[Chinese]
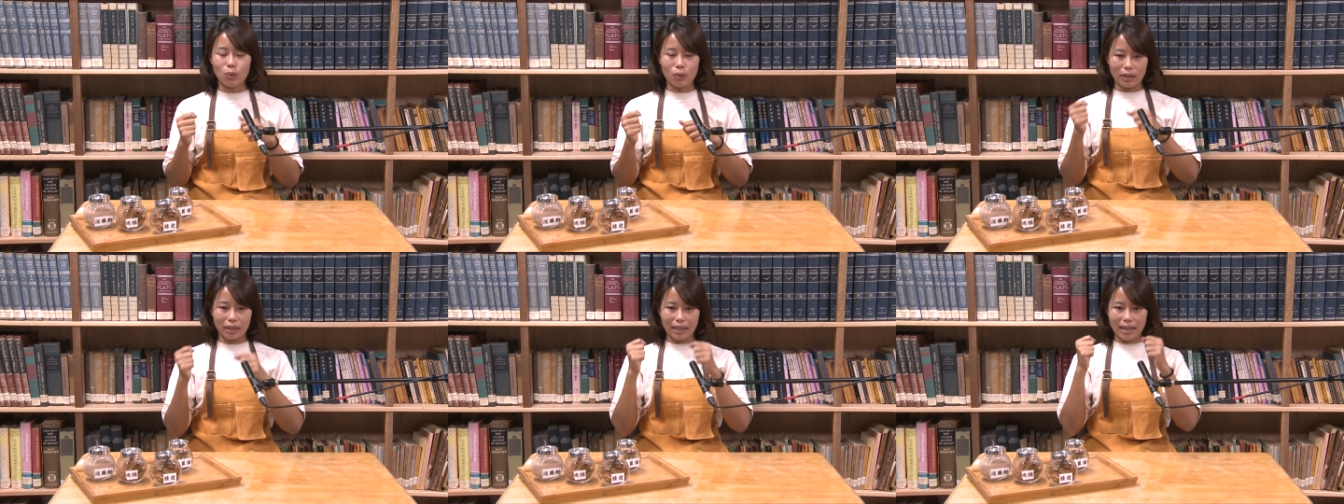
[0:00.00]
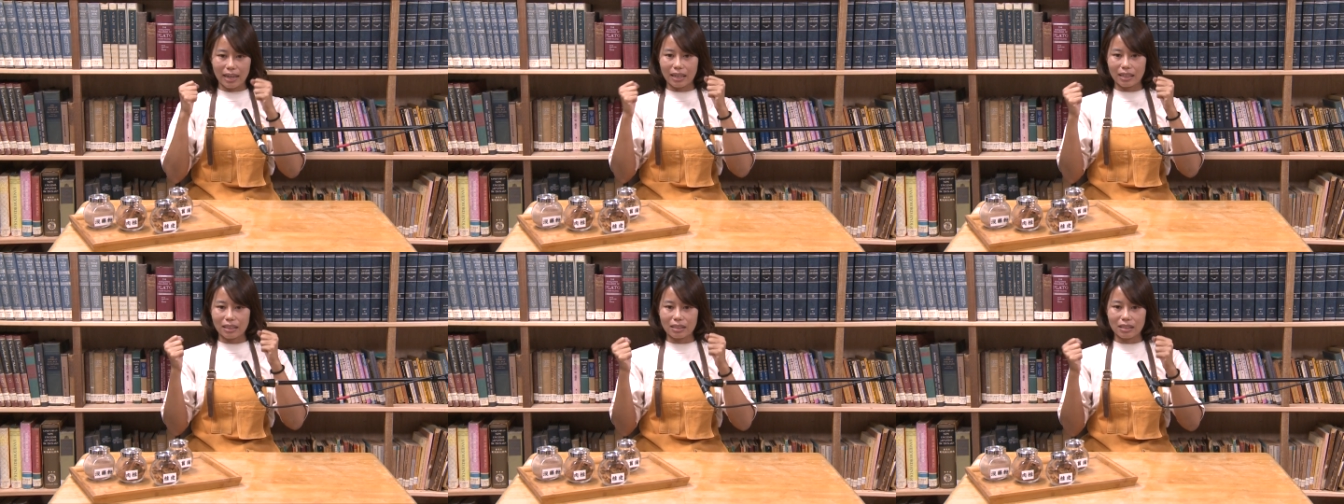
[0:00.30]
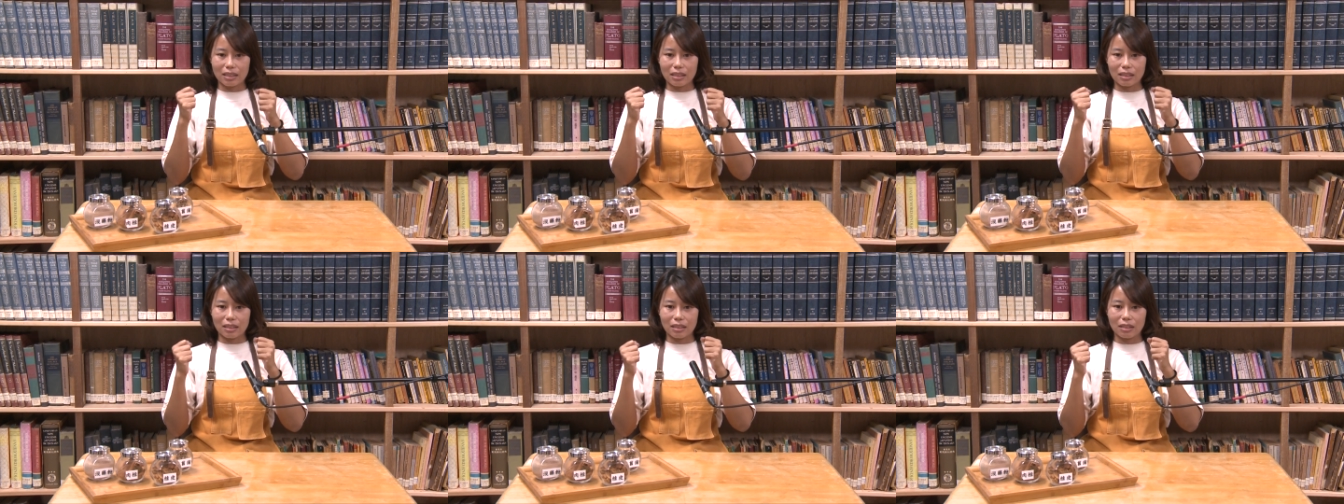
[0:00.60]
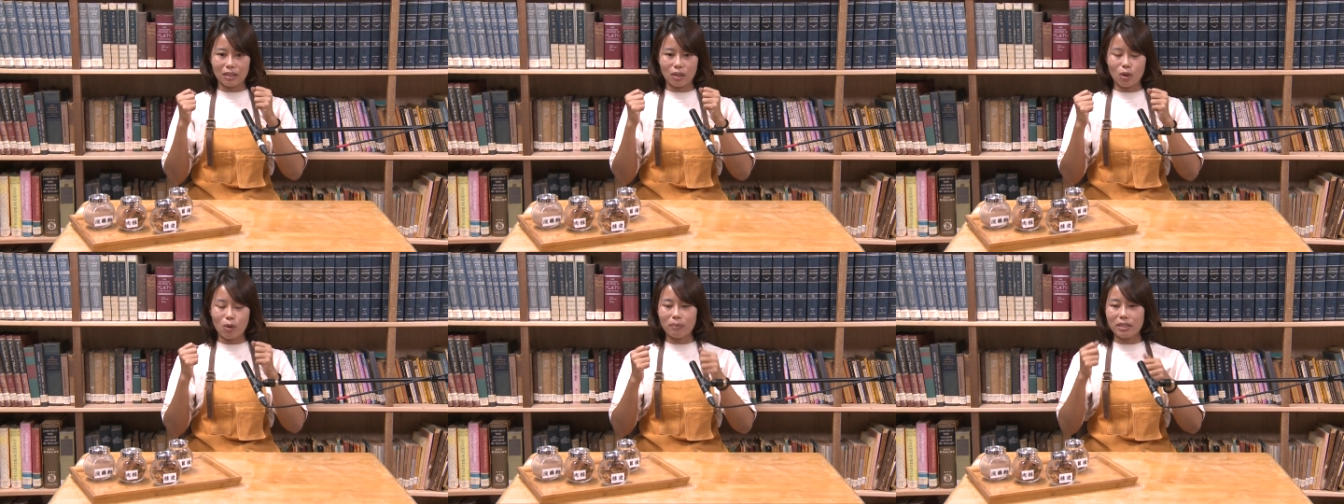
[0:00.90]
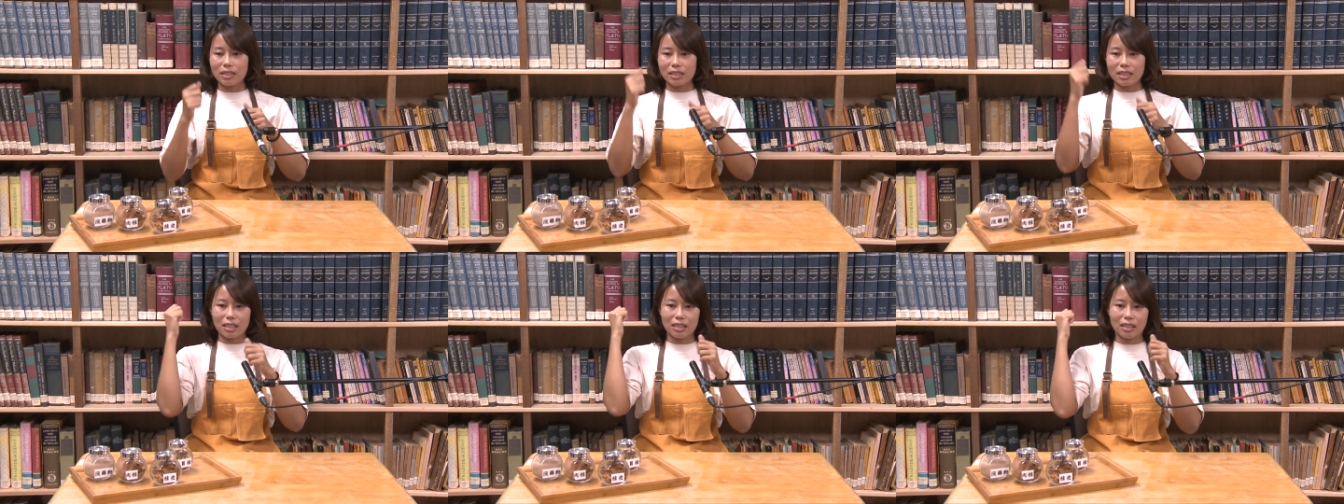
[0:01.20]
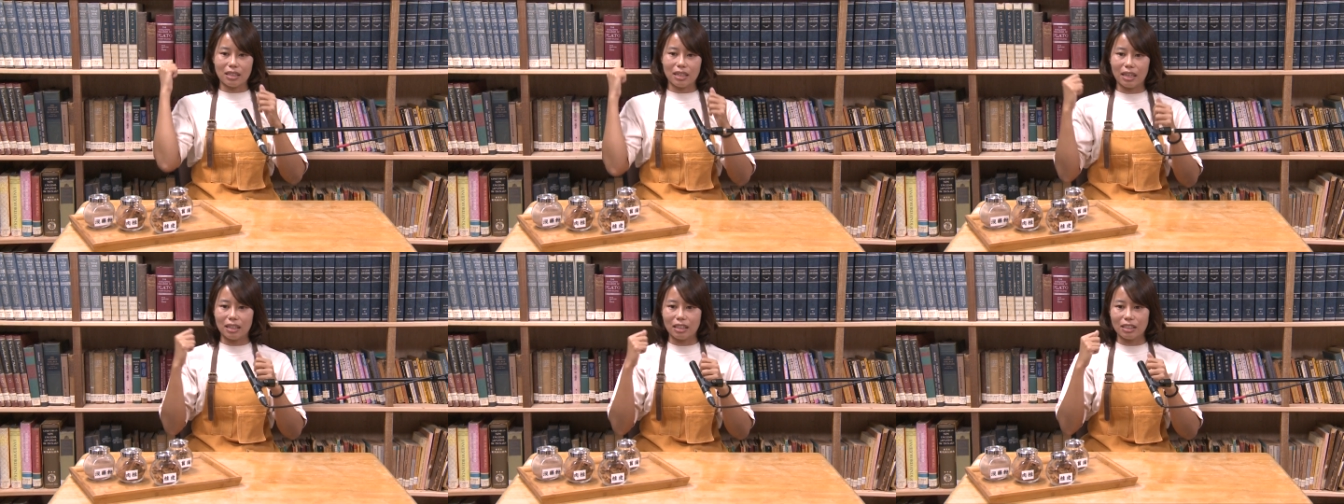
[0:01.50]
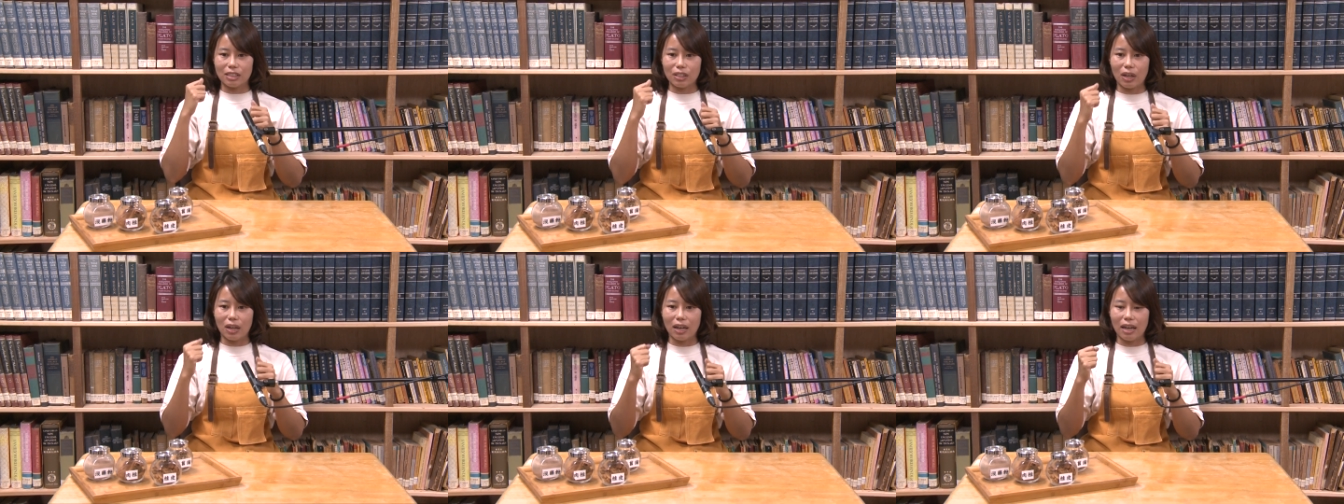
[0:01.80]
我开车后面载了两个
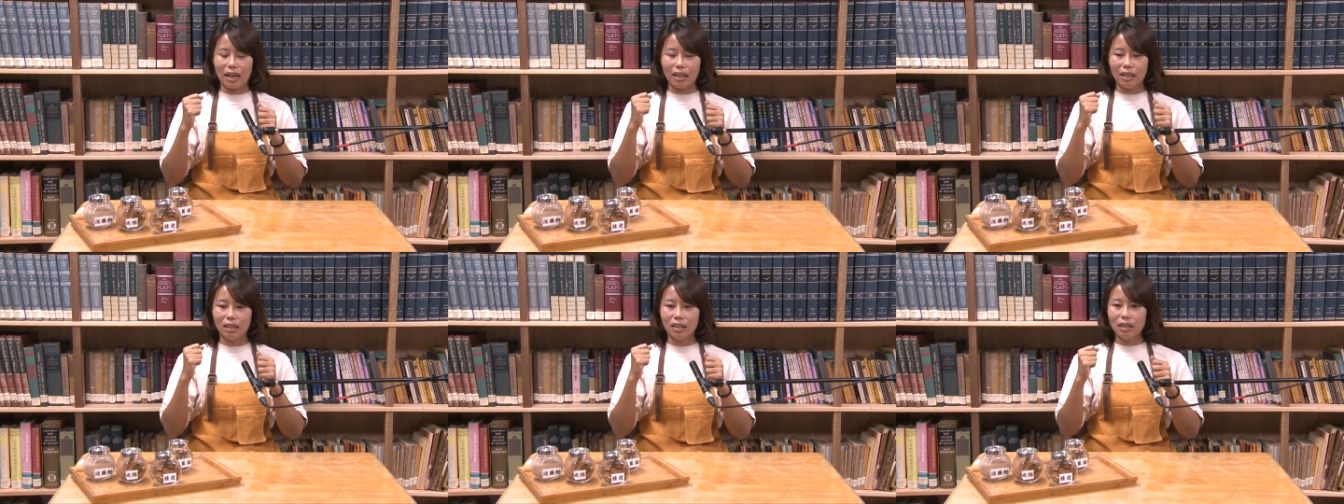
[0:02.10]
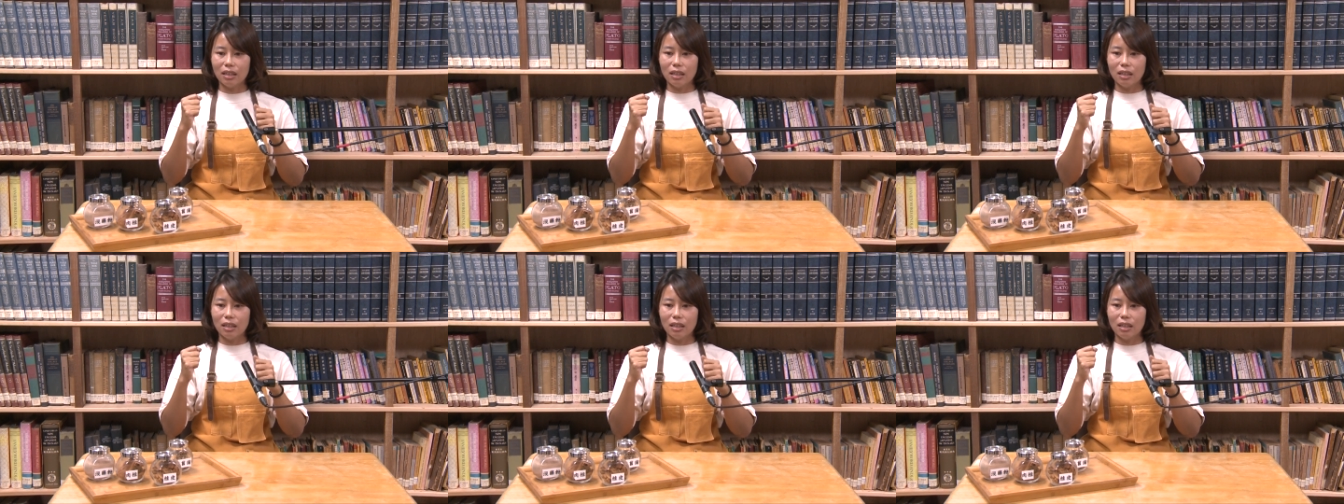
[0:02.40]
小孩，